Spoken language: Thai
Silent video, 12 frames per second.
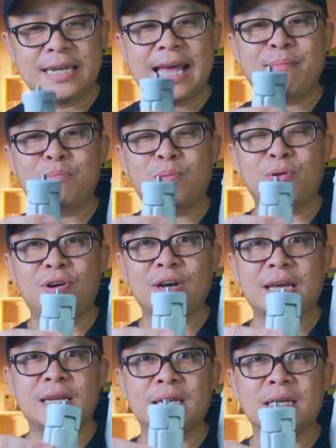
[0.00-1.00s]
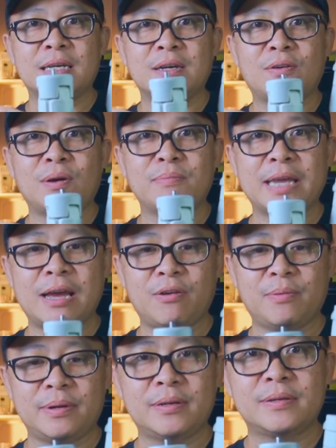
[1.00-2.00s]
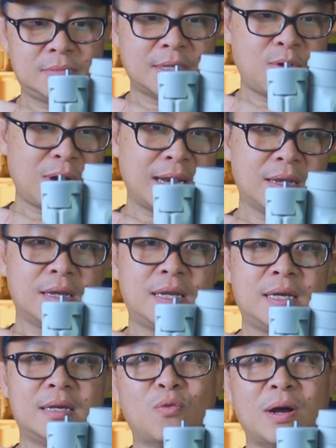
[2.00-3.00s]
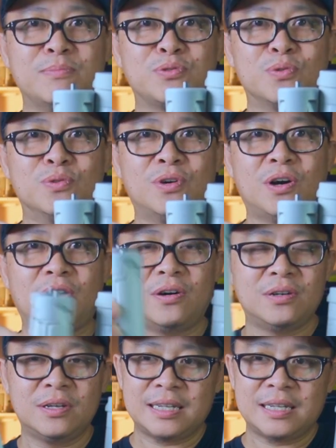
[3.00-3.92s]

ด้ามพอๆกันเลยนะ ความยาวเห็นปะเท่ากันเลยเนี่ยความสูงของ